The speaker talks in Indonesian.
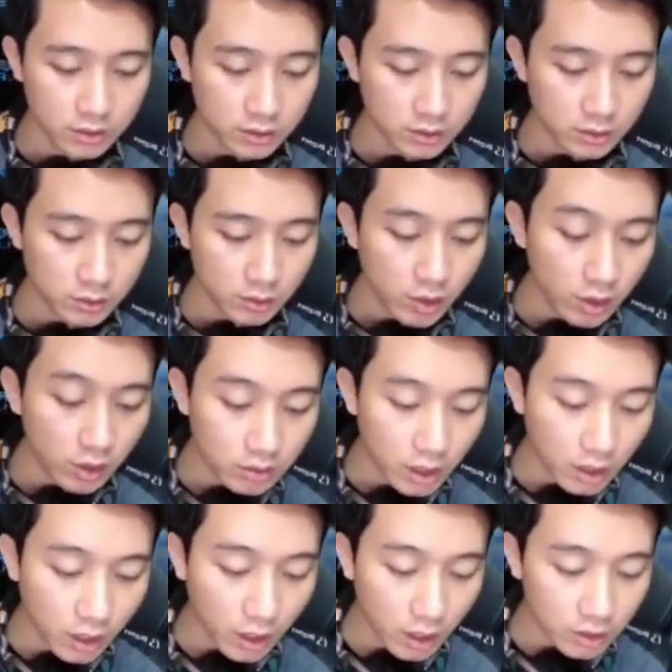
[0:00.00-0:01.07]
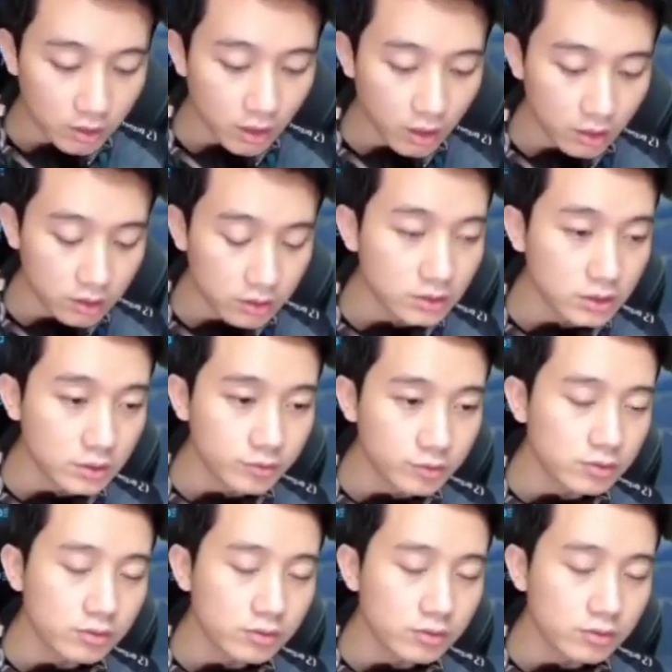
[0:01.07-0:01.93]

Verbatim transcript: Kalau udah kalah nyalahin tim tuh, gue